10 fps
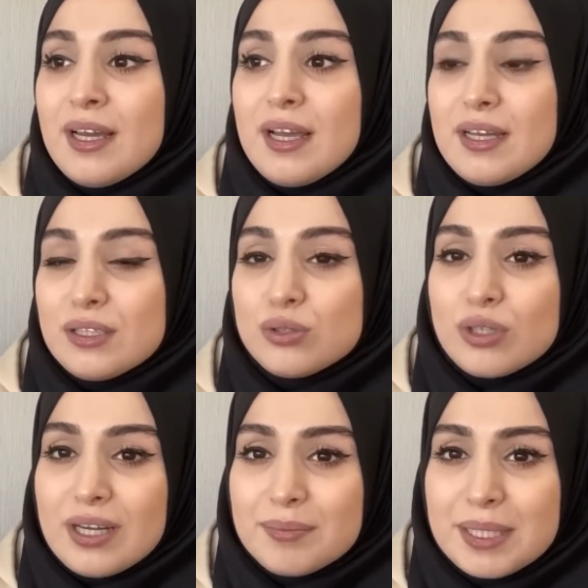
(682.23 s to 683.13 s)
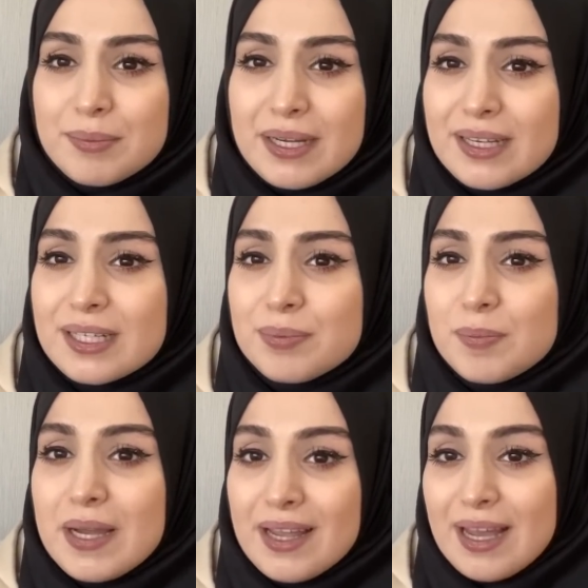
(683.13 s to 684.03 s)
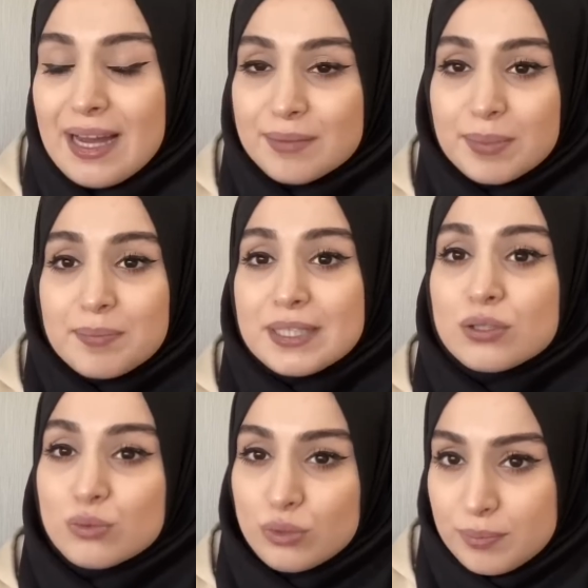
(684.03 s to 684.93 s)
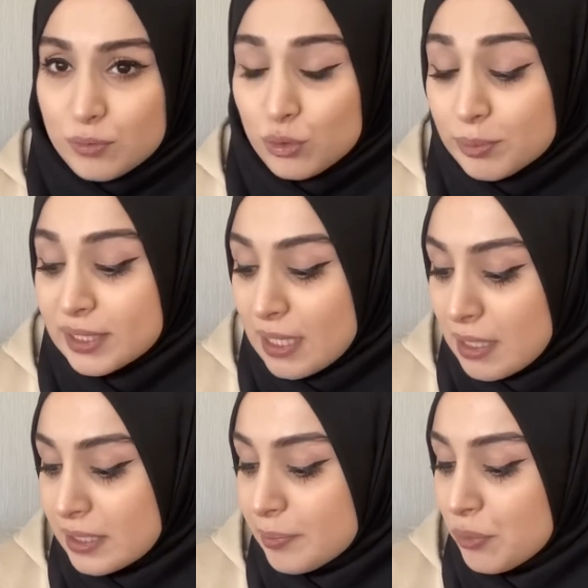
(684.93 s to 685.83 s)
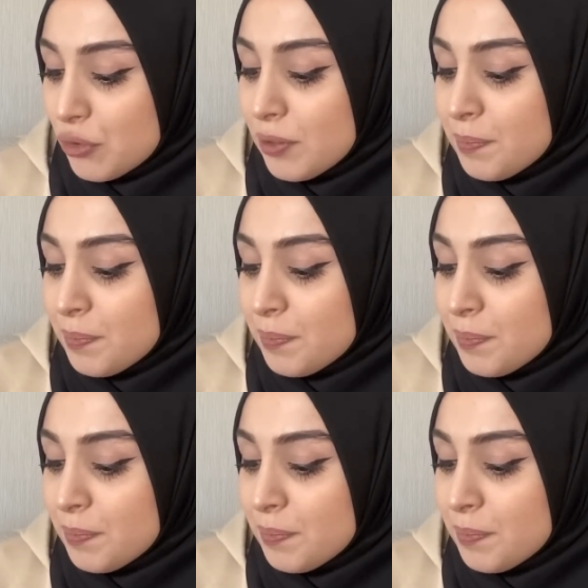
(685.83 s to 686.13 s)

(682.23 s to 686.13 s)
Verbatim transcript: Ee, çünkü hani benim ayak yapıma her babet uyum, uyum sağlamıyor.